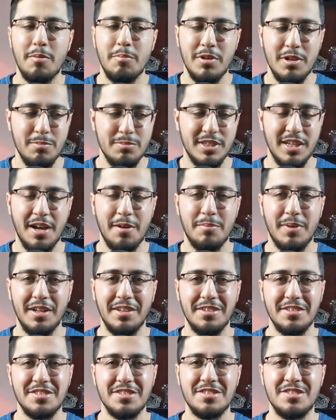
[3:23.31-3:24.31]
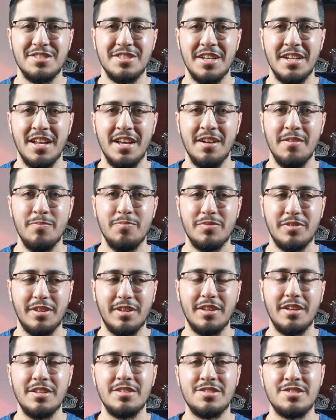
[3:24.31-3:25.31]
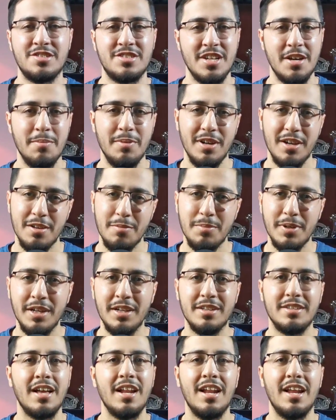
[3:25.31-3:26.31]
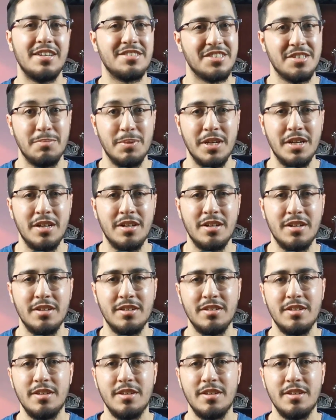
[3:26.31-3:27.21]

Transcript: بالامتحان مال نص السنه السبع البينا طلع سبعين